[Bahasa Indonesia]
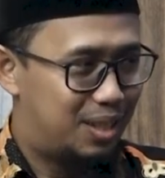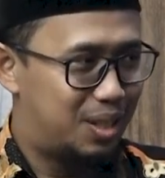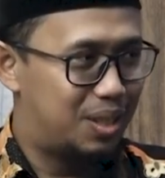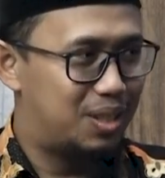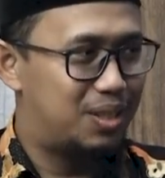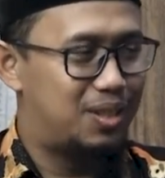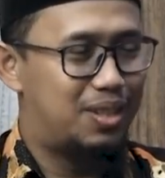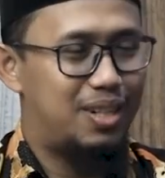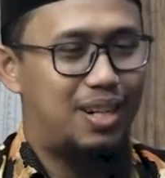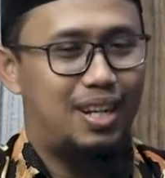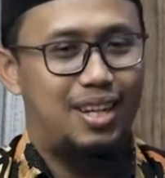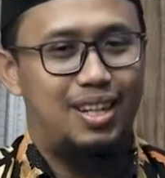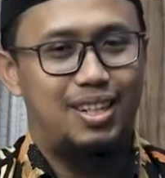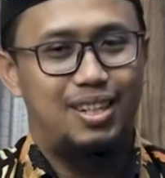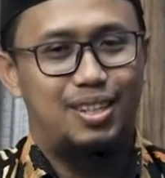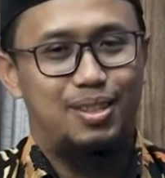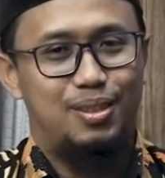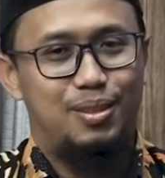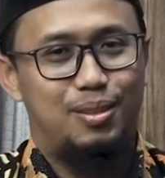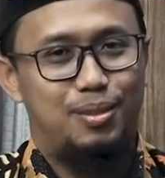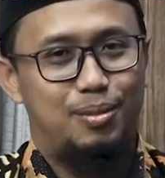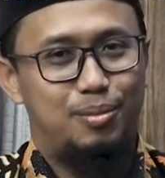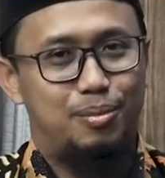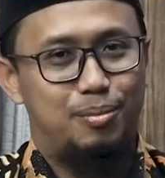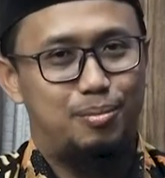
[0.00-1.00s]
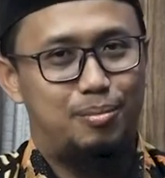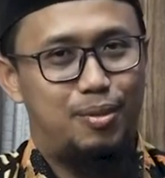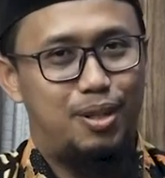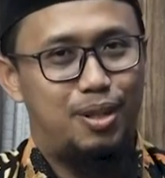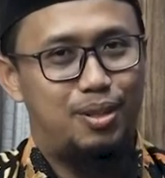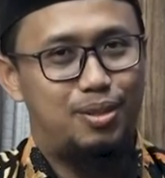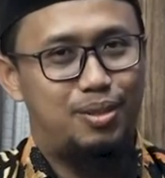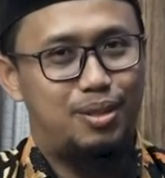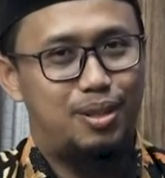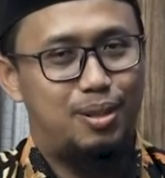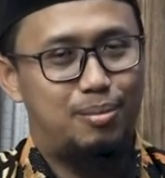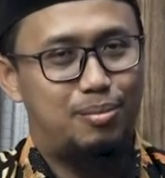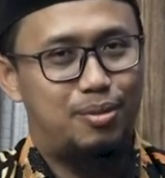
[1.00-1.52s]
Terus selain itu,
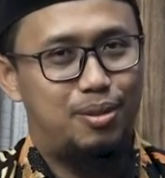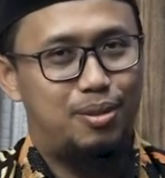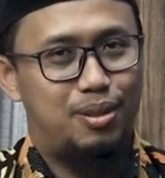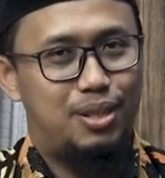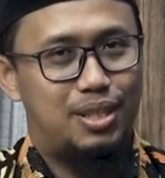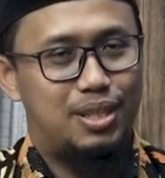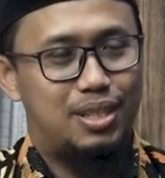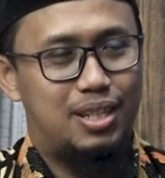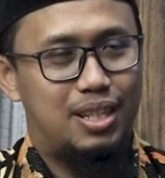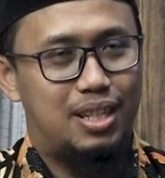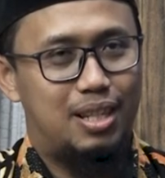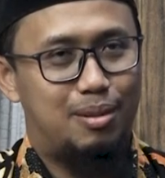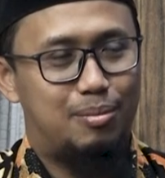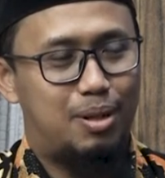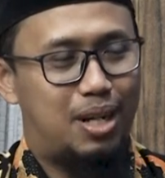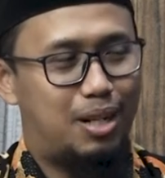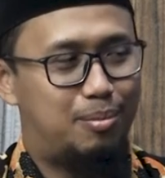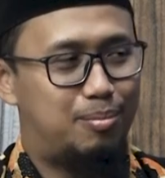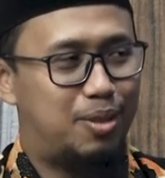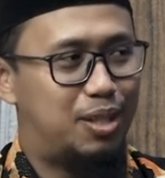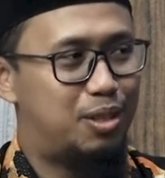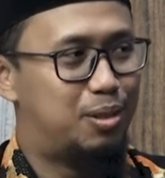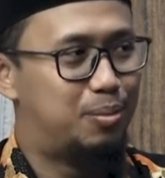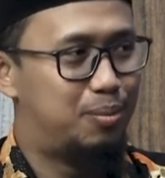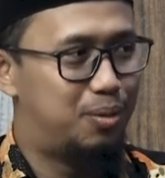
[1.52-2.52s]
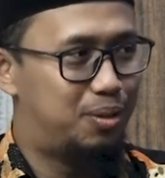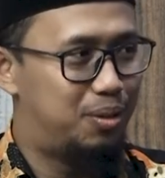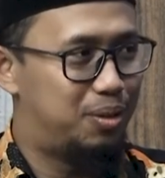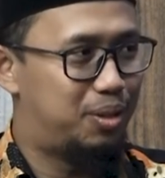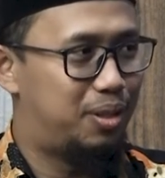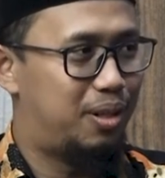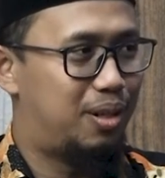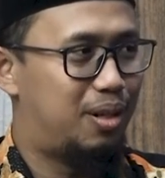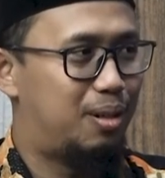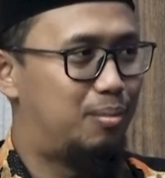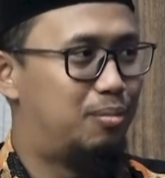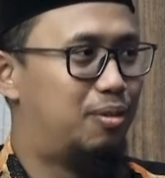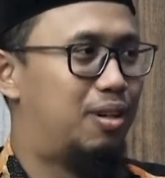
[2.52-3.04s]
beliau juga menulis kitab Al-Majmu'
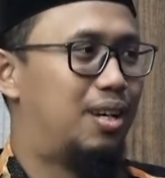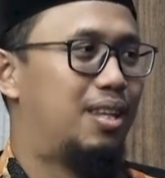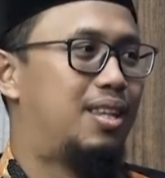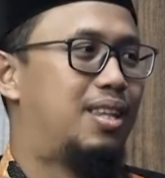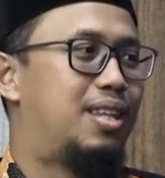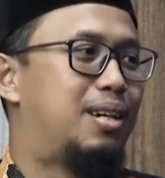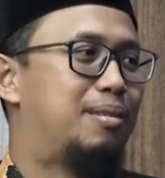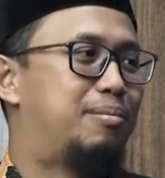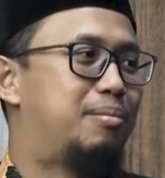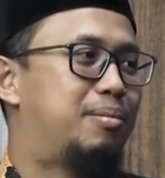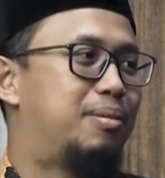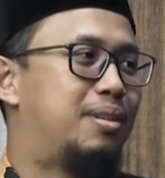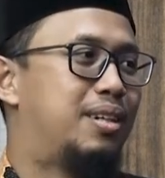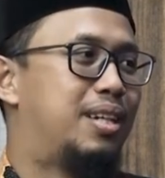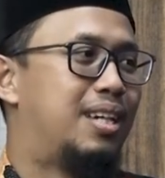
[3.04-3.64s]
Syarah Muhadzab.